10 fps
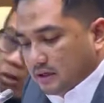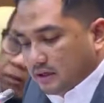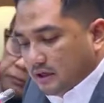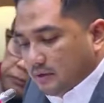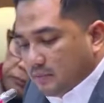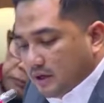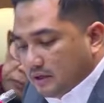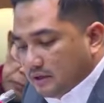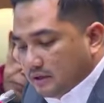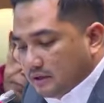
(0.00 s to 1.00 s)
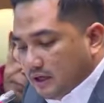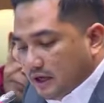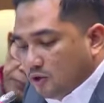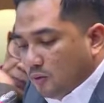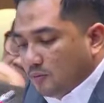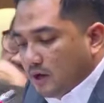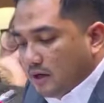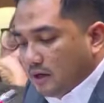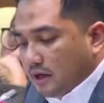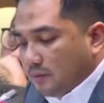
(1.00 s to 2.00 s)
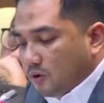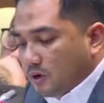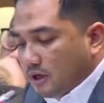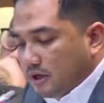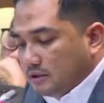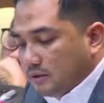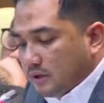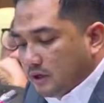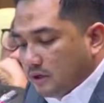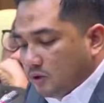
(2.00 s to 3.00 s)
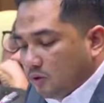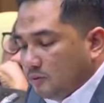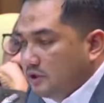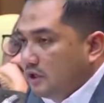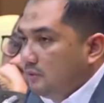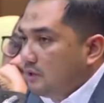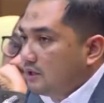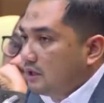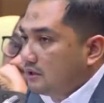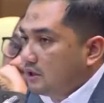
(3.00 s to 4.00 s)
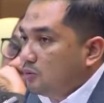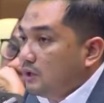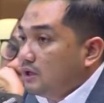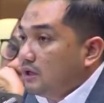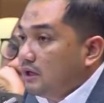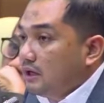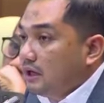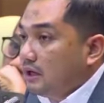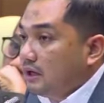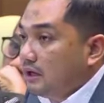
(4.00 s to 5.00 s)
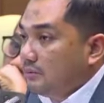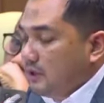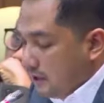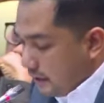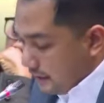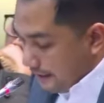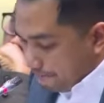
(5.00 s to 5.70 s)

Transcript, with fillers: ke depan tidak jomplang laporan yang disampaikan ke Komisi 5 antara satu mitra dengan mitra yang lain.